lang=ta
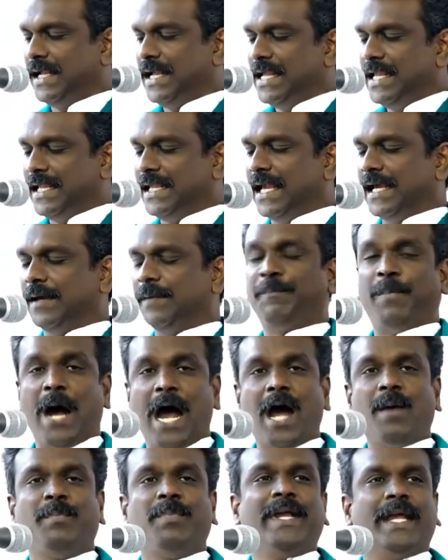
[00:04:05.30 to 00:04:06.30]
இங்கே
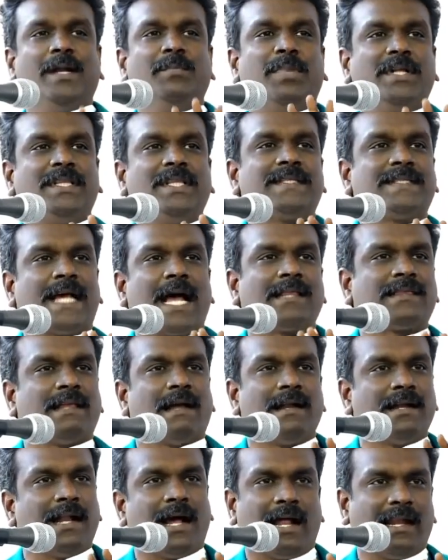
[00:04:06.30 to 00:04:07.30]
பாம்பு என்பது
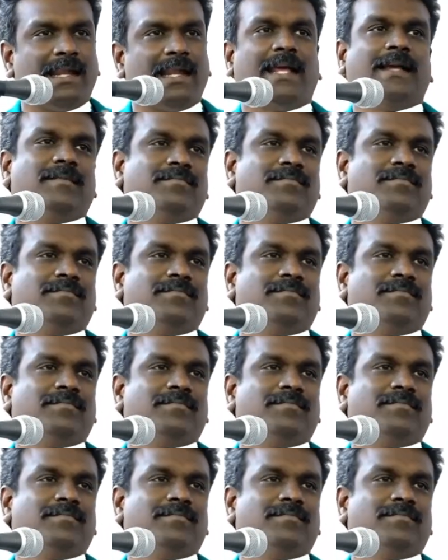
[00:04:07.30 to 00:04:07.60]
சாத்தான் அல்ல